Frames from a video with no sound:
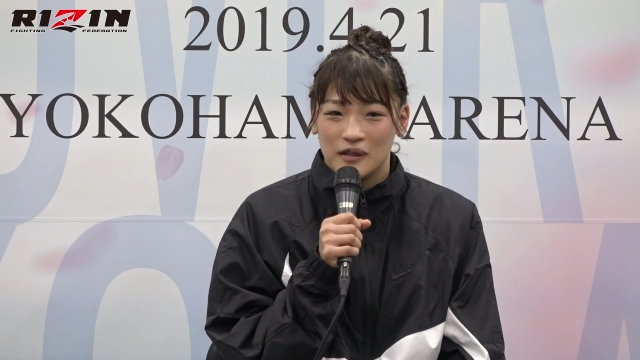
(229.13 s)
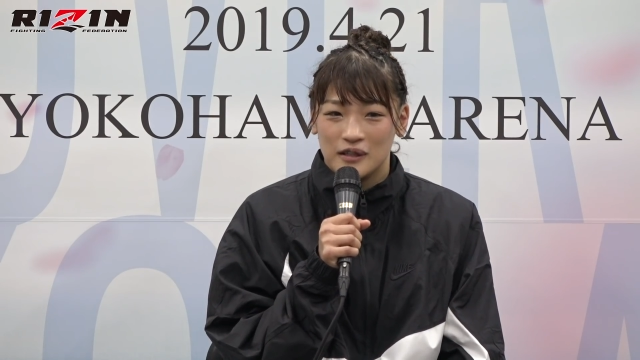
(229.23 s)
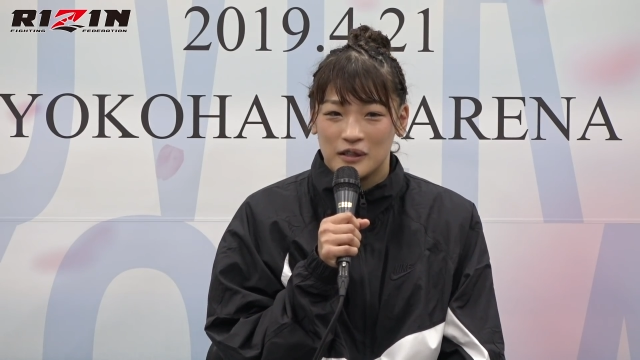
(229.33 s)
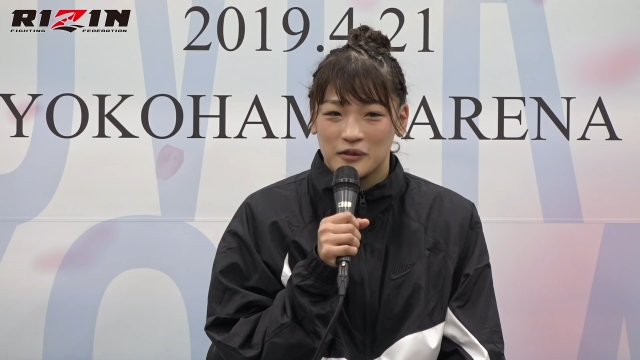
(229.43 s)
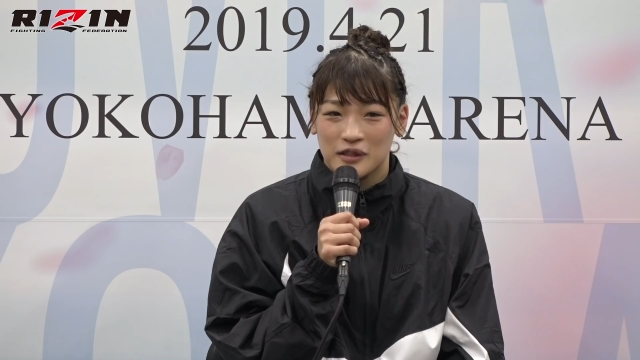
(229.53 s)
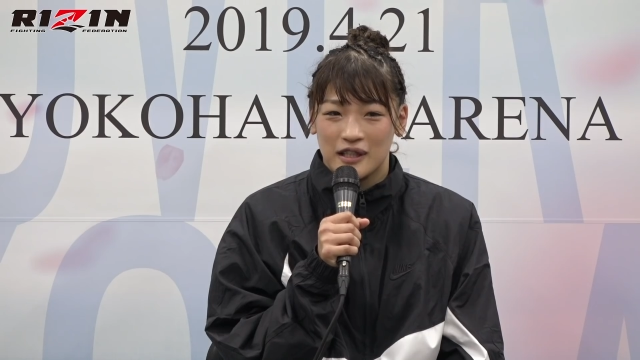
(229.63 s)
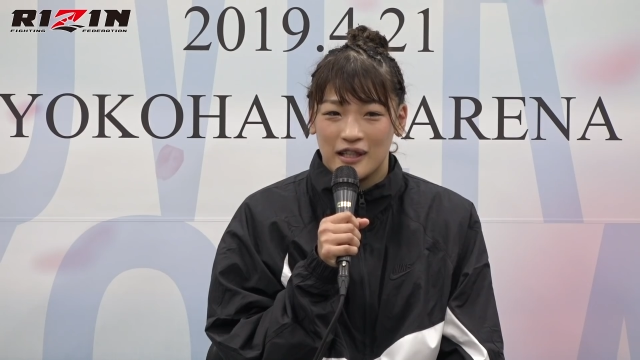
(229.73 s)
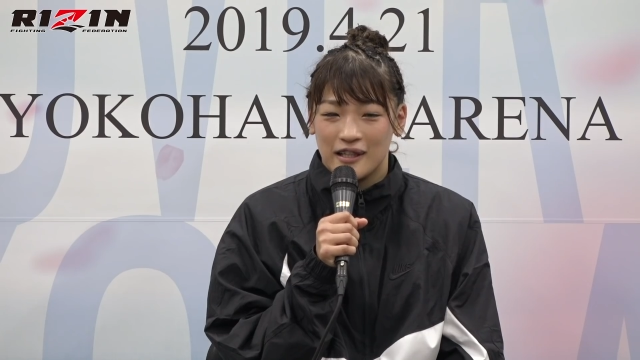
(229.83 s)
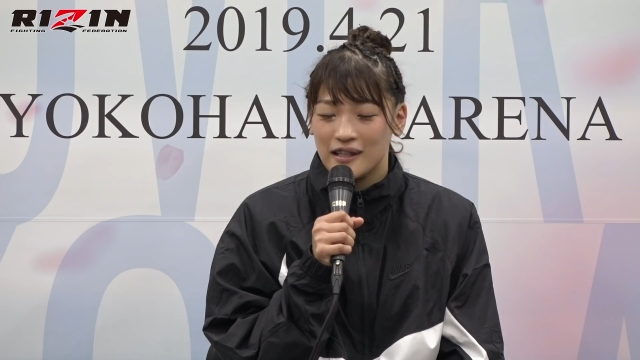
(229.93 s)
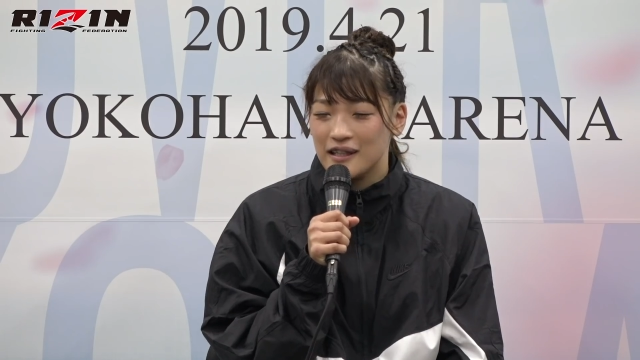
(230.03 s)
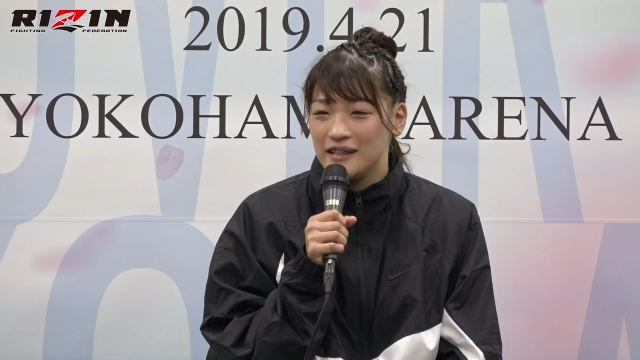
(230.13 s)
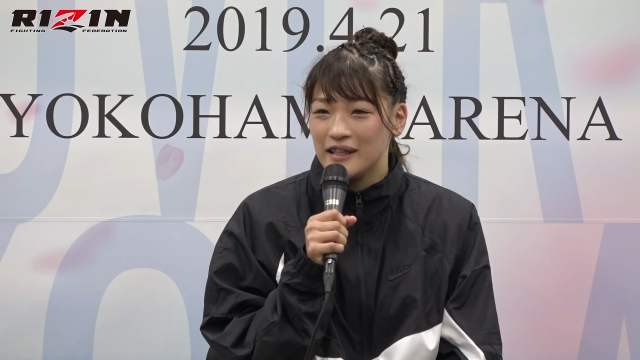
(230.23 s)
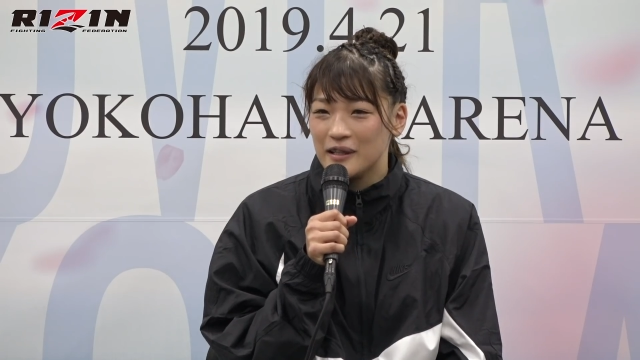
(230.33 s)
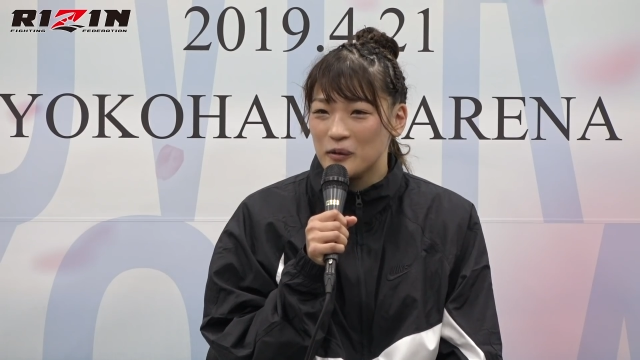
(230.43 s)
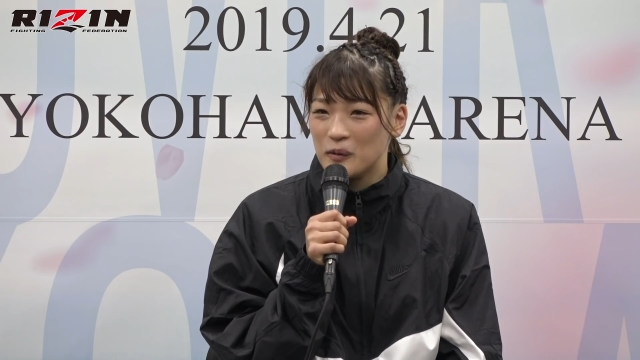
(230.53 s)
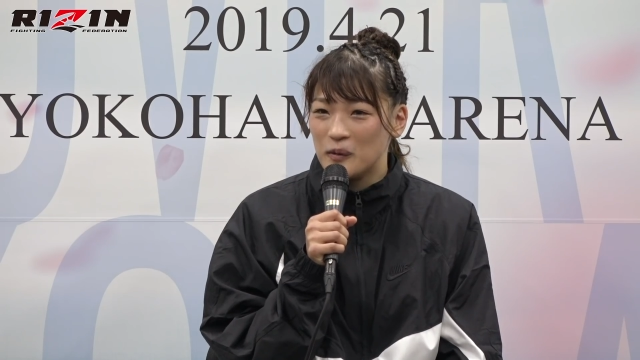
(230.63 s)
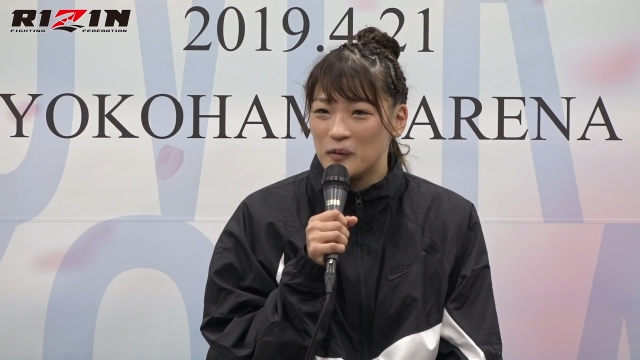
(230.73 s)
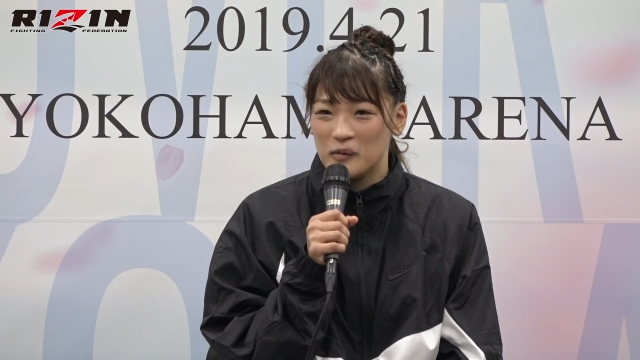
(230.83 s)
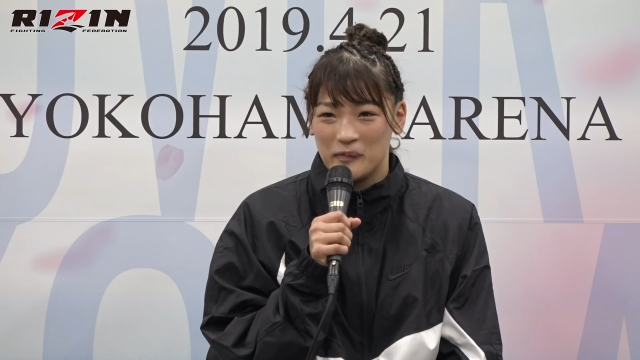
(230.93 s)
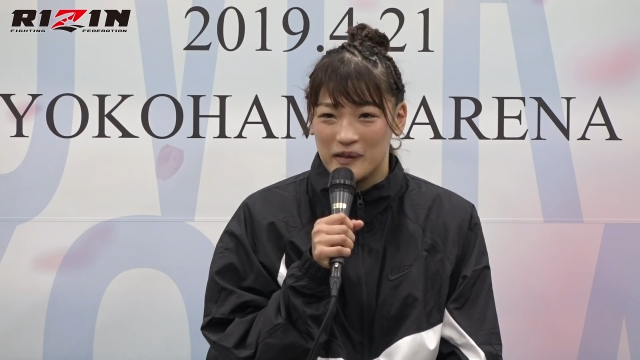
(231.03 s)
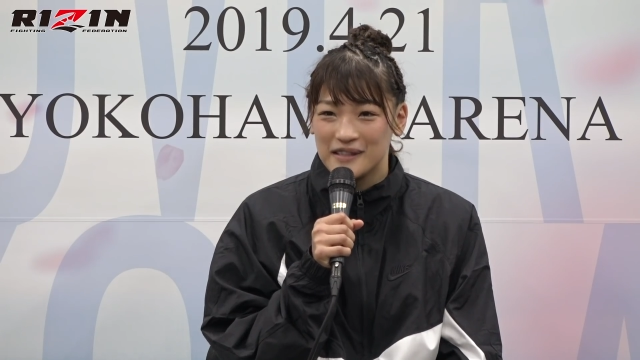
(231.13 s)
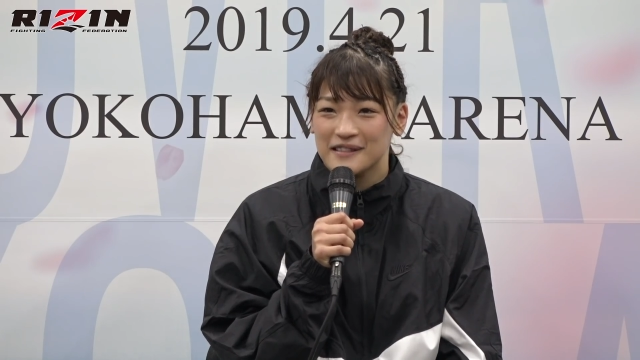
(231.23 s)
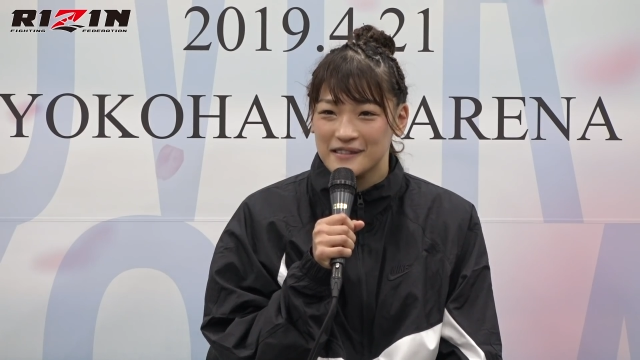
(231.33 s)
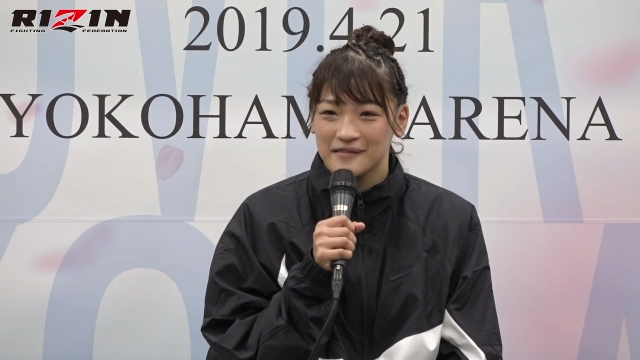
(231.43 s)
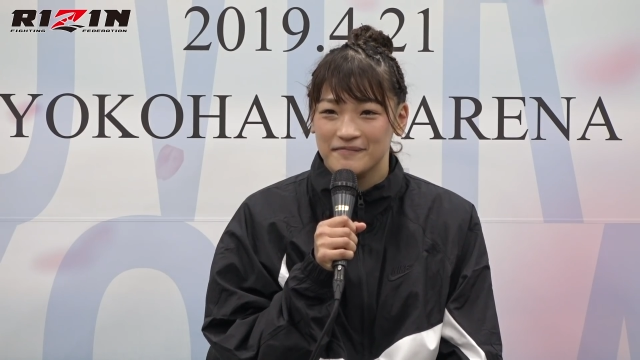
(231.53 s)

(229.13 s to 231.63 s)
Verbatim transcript: 実行していけたらいいなと思います。